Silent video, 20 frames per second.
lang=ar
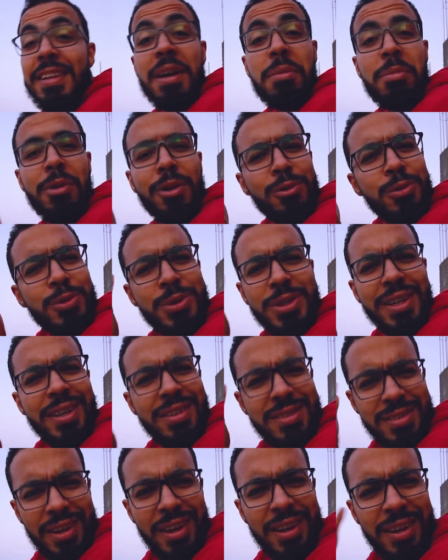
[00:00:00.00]
ده برضو شيء
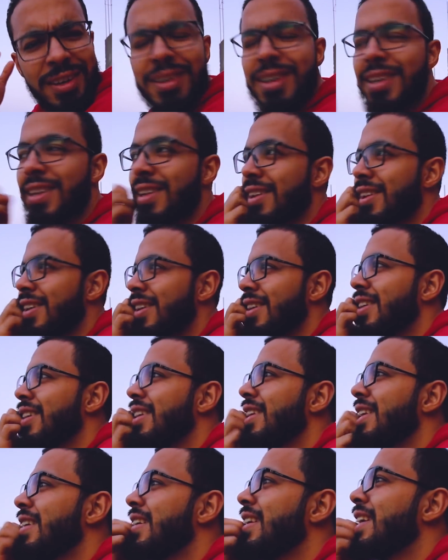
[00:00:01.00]
يستحق
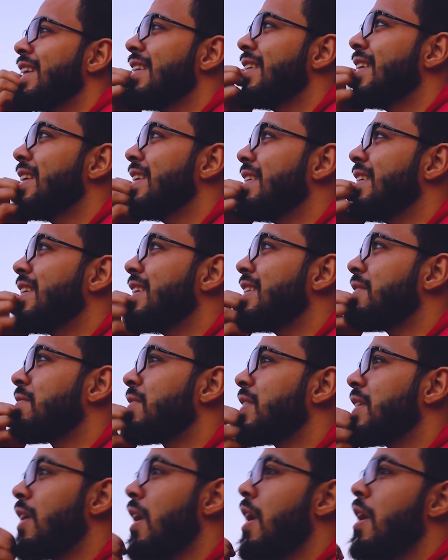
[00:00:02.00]

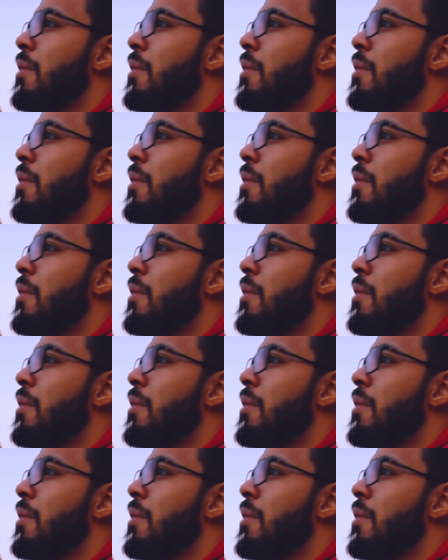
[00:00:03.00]
التفكير